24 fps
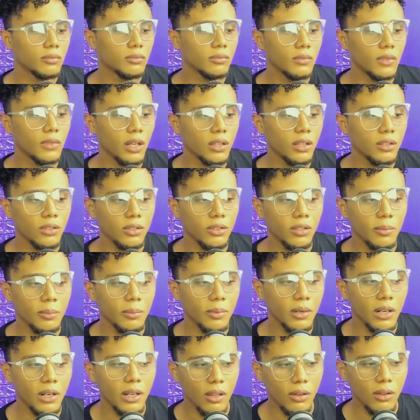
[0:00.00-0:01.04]
Chacho
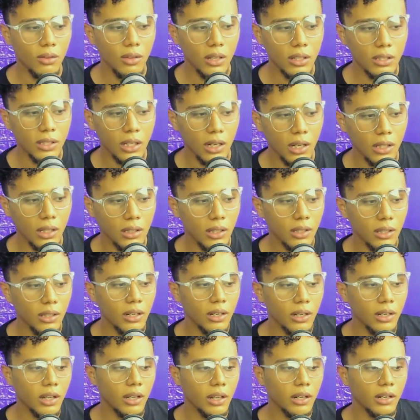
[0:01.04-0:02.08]
siempre le da una
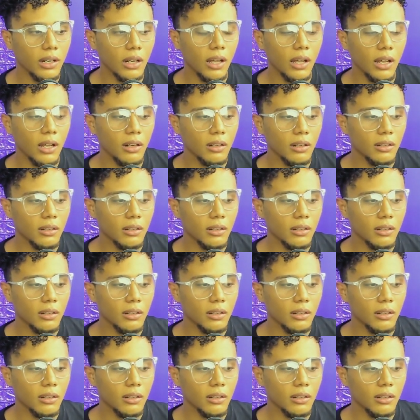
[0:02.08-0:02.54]
charlatanería rara.